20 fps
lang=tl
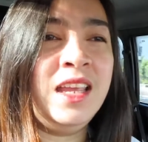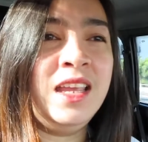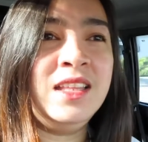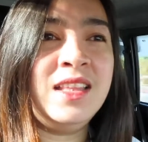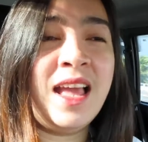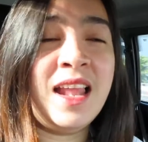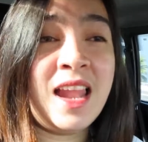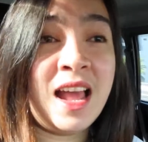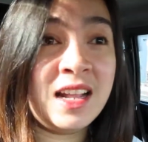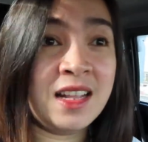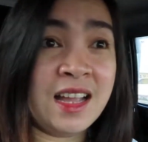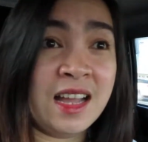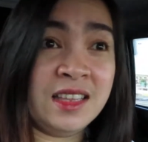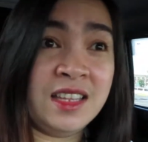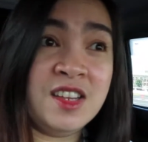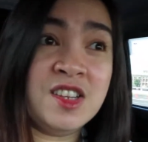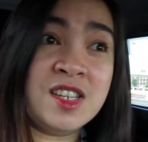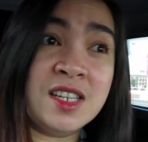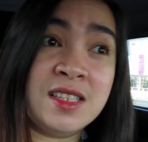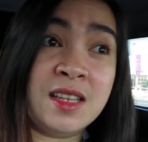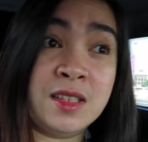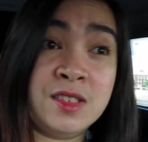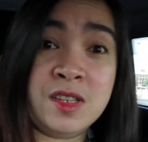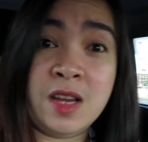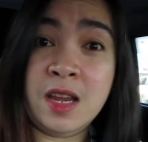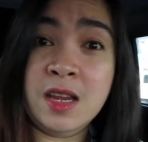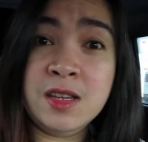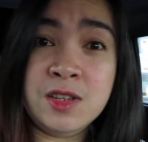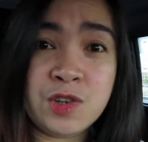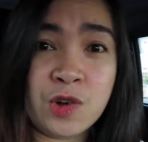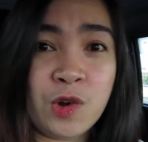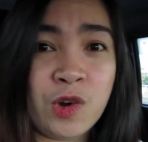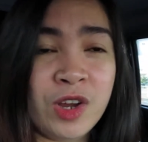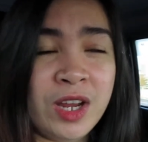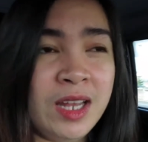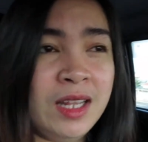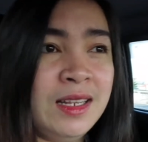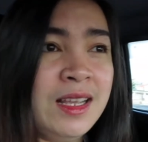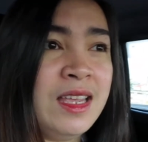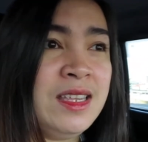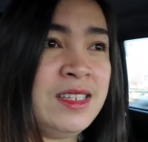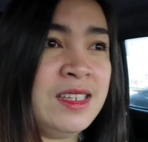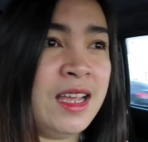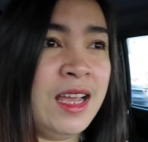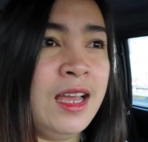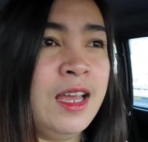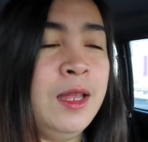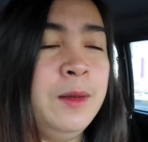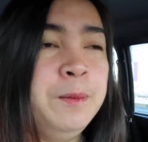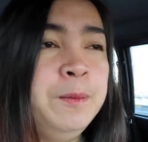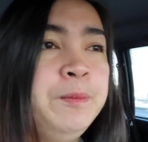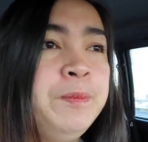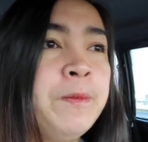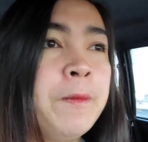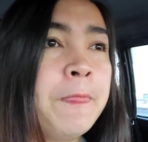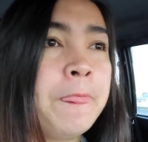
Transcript: And alaga din siya sa change oil, ganyan.